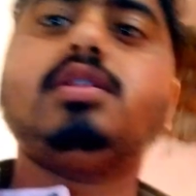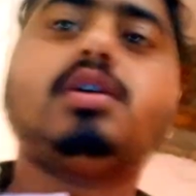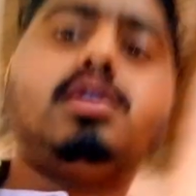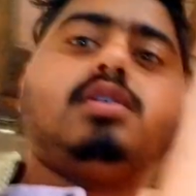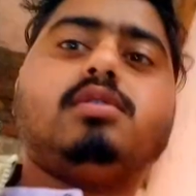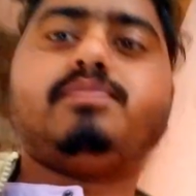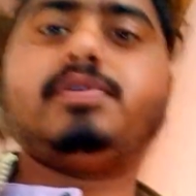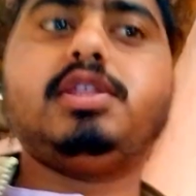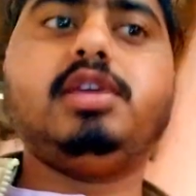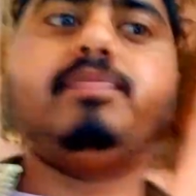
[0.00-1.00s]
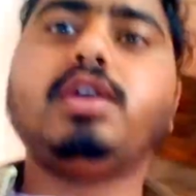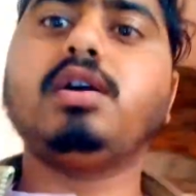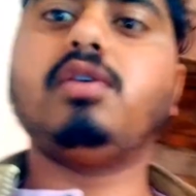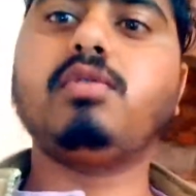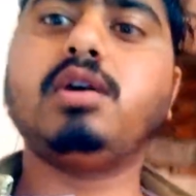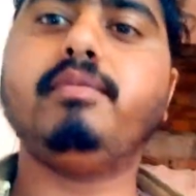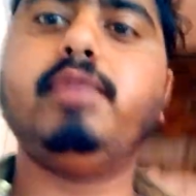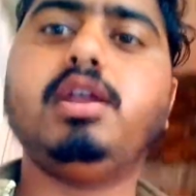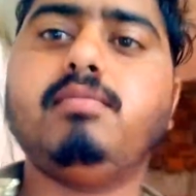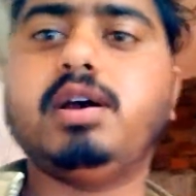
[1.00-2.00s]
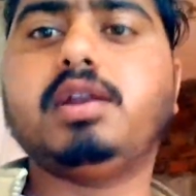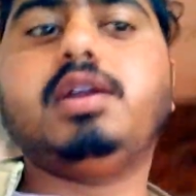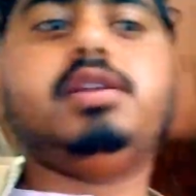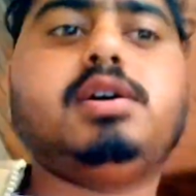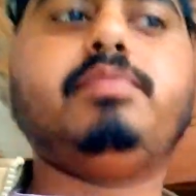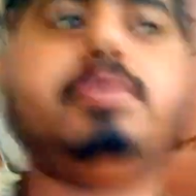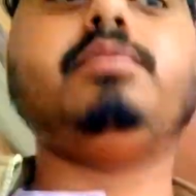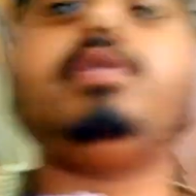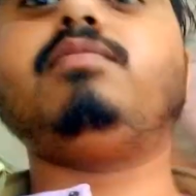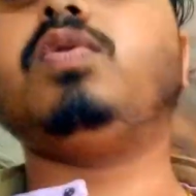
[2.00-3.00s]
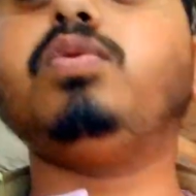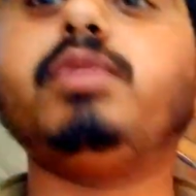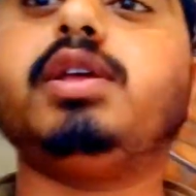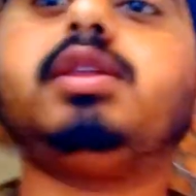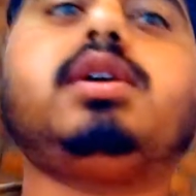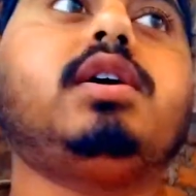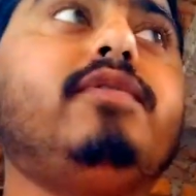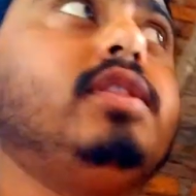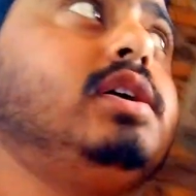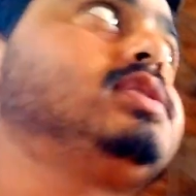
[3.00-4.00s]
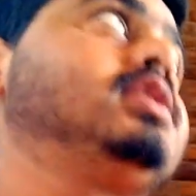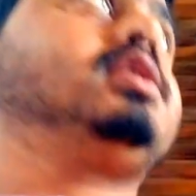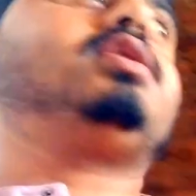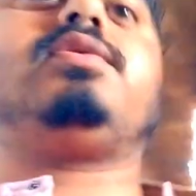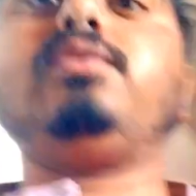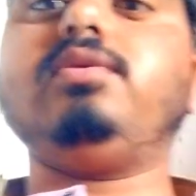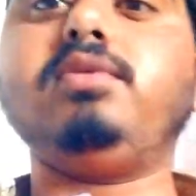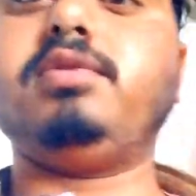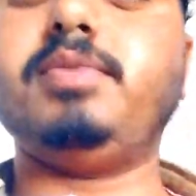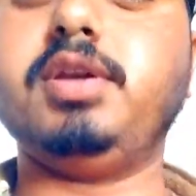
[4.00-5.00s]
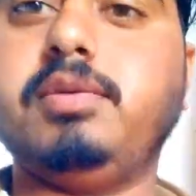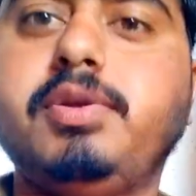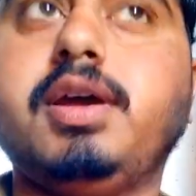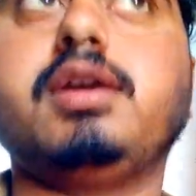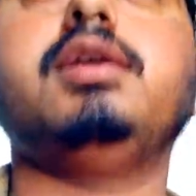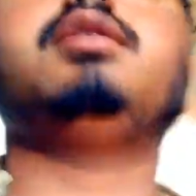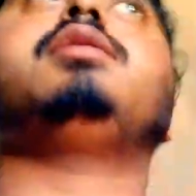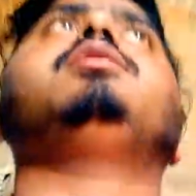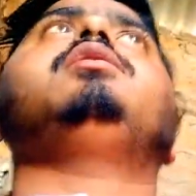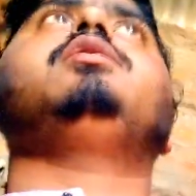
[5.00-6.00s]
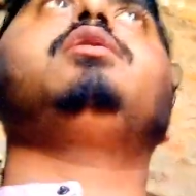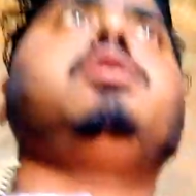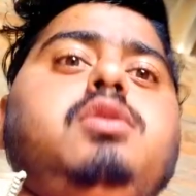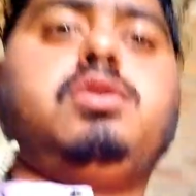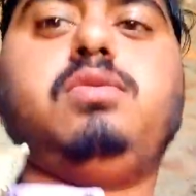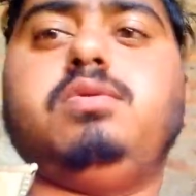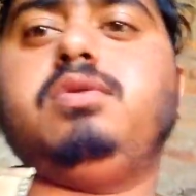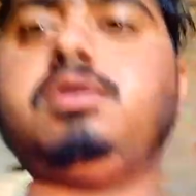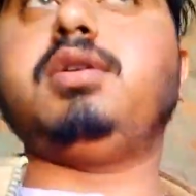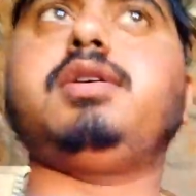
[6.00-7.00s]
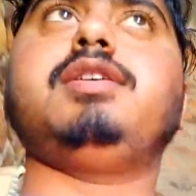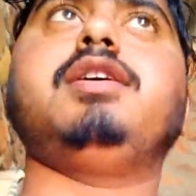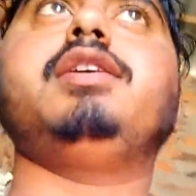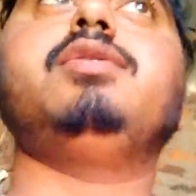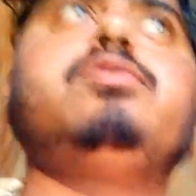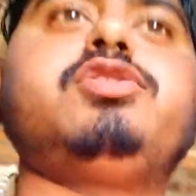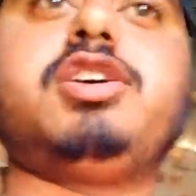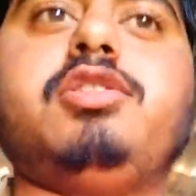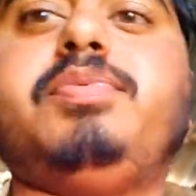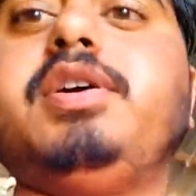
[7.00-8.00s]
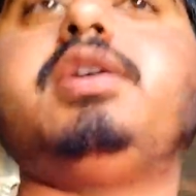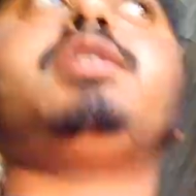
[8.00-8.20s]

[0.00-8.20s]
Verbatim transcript: था प्रदीप के गांव का मेन मार्केट जहाँ पे अभी हम घूम रहे थे काफ़ी देर से और अभी घर पे आ गए हैं और आया हूँ छत पे